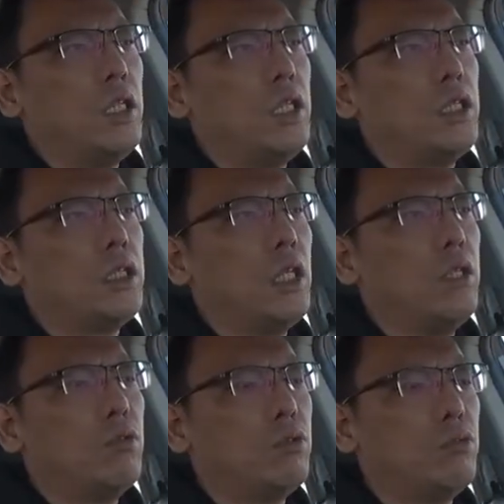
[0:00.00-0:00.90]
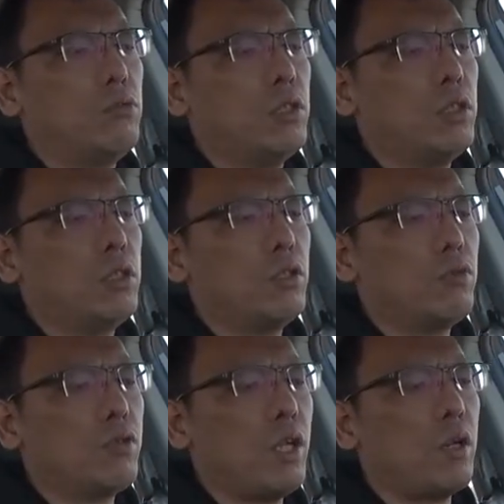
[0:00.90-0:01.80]
是在六十五公里的车
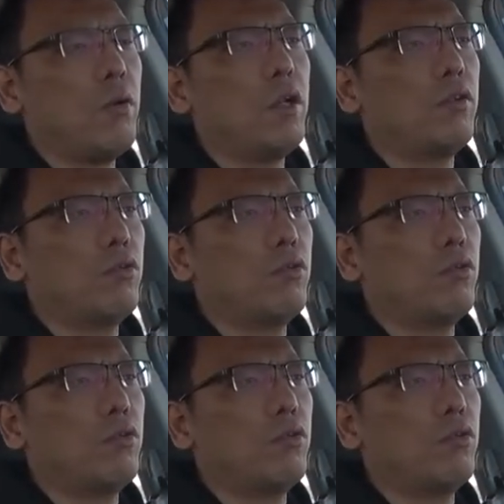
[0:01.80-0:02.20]
速下的话呢，